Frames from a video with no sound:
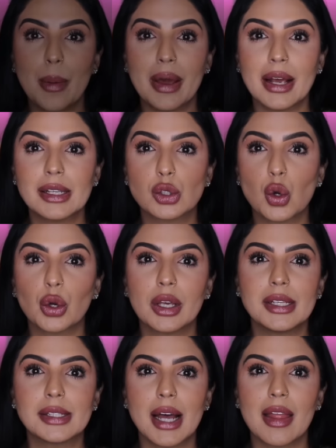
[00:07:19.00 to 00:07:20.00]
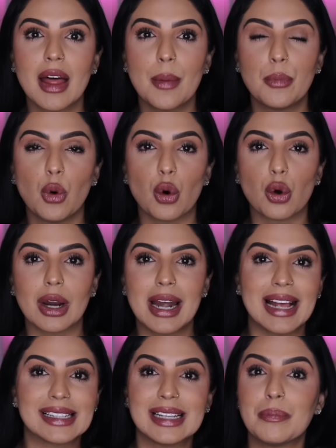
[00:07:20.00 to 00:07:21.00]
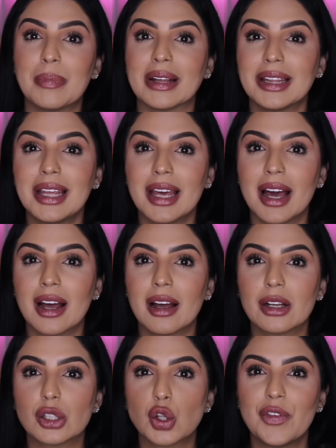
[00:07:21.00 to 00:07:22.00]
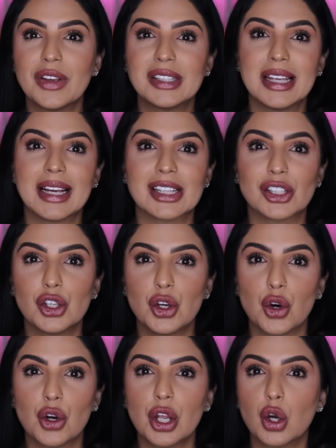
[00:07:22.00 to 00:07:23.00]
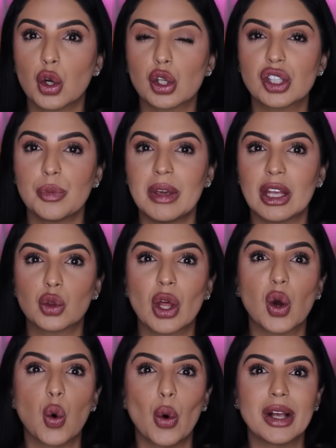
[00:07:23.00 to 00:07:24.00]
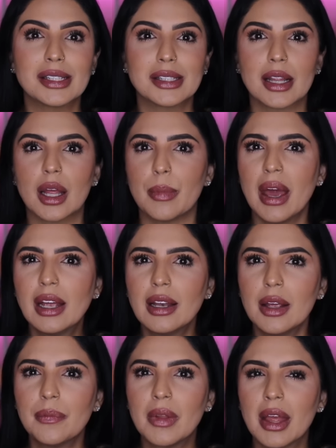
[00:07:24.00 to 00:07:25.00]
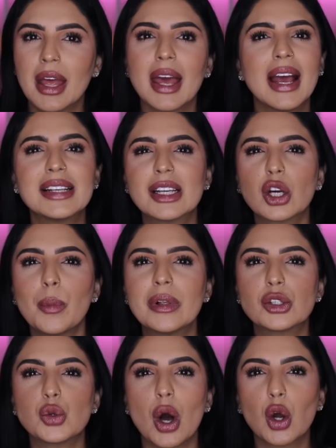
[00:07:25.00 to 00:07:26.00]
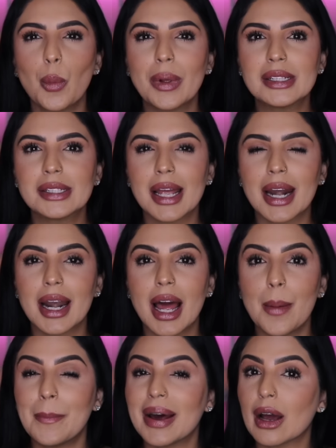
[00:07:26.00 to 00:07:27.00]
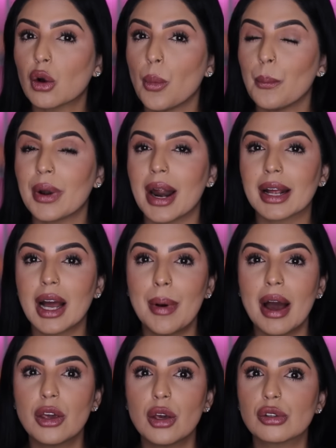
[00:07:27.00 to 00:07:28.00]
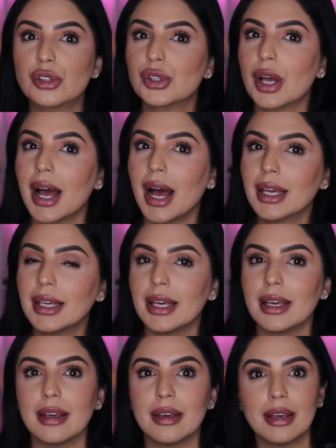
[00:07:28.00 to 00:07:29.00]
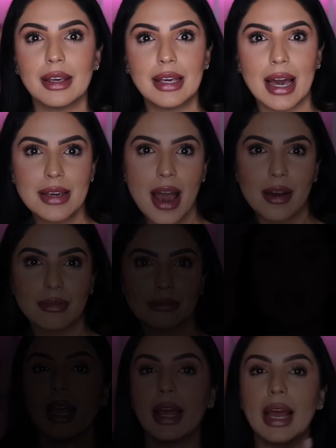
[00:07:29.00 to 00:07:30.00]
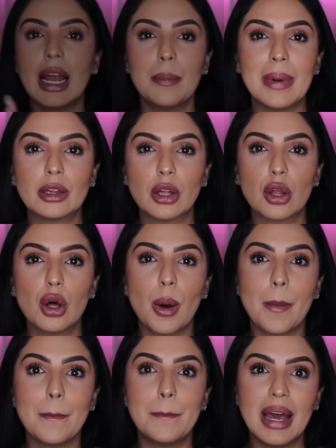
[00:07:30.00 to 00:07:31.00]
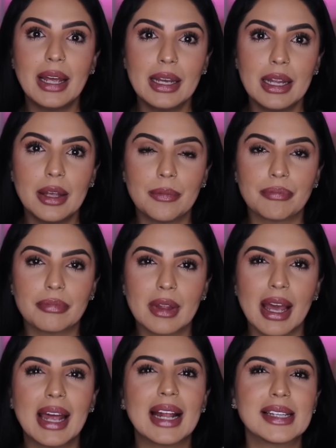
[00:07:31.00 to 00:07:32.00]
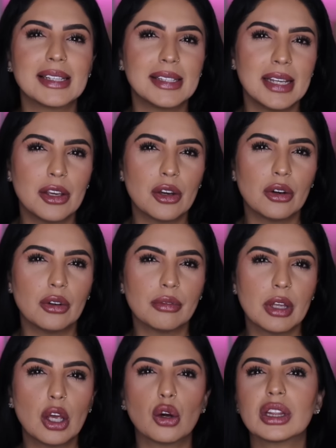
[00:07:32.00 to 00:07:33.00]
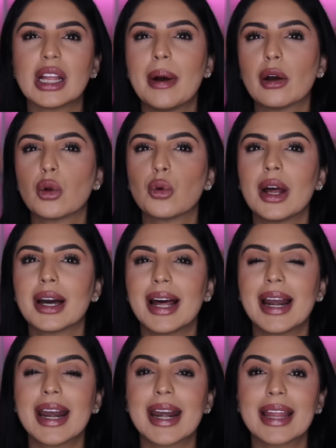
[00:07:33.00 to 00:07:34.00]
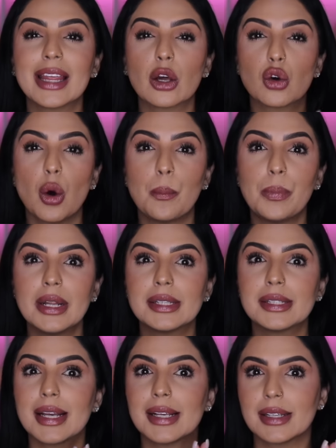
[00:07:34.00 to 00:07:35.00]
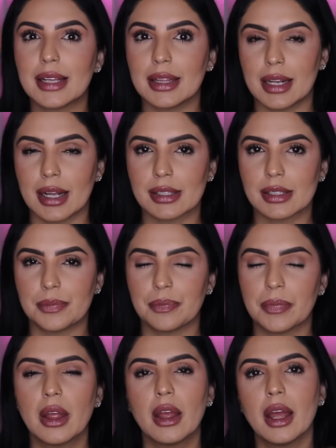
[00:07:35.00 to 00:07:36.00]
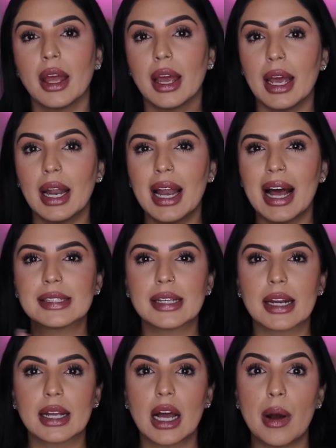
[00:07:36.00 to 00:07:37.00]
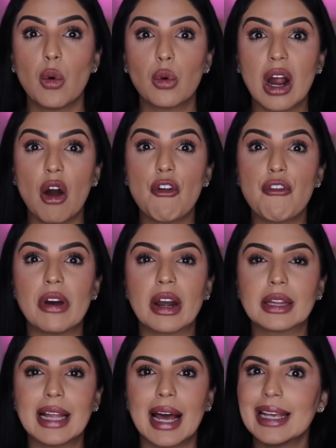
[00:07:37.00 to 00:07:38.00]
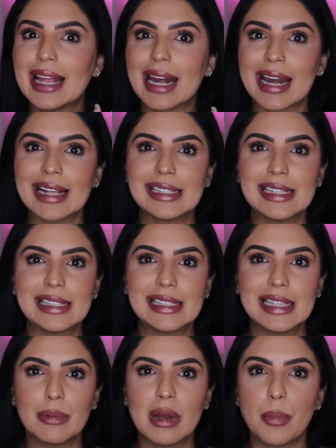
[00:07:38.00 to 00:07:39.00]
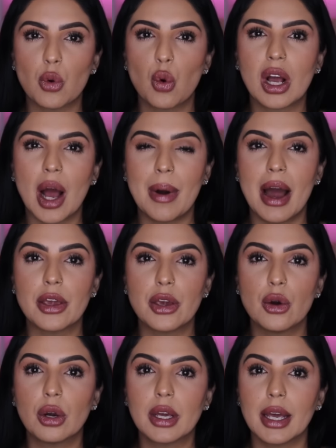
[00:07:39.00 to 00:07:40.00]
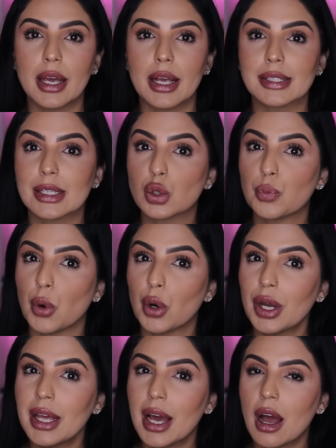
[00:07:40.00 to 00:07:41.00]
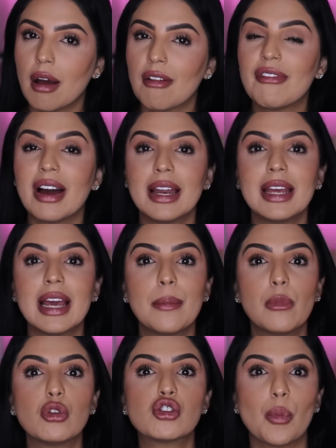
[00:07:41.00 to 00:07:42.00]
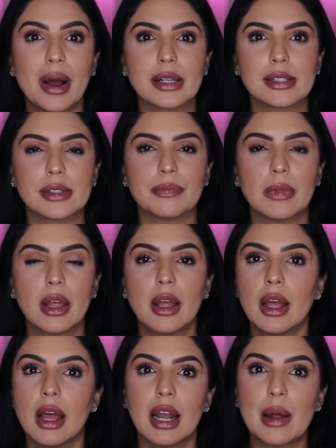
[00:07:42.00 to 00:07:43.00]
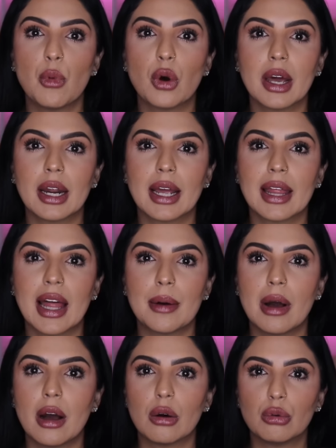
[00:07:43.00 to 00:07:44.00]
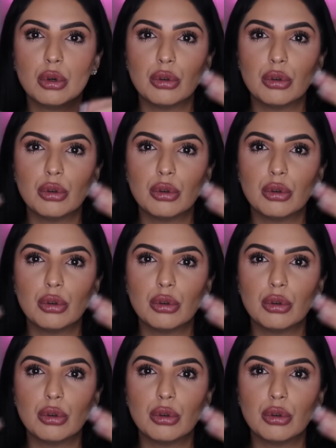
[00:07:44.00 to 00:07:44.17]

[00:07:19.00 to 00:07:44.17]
vez conquistada por la simpatía, sofisticación y conocimiento ecuestre de Bailey, este comenzó a convencerla para comprar caballos aquí y allá. El método Bailey era sencillo y contaba con una gran red de cómplices detrás. Él acercaba una oferta irresistible por un caballo que se suponía valía mucho más. La mujer quedaba,